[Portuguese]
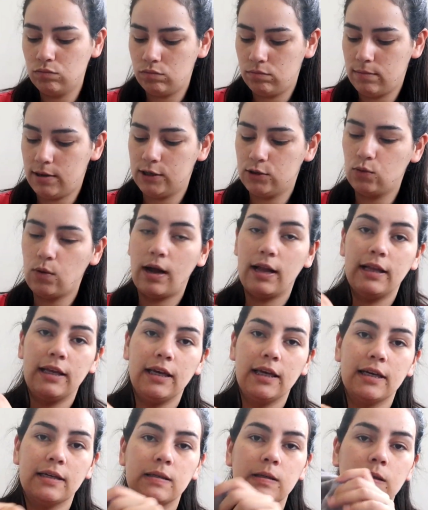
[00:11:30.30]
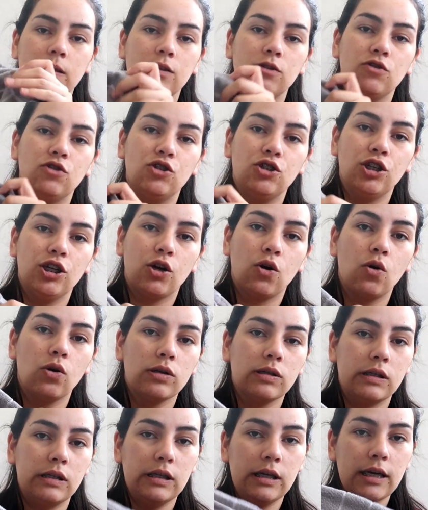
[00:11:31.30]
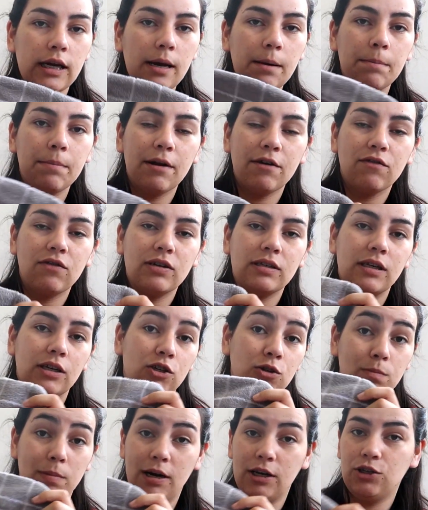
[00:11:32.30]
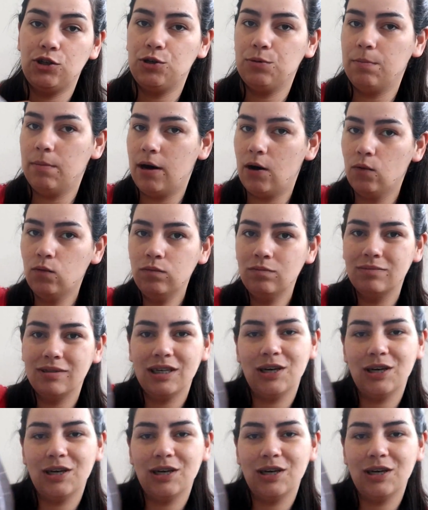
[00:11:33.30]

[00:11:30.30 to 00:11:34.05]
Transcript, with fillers: uma toalhinha assim de cozinha pra fazer de batimão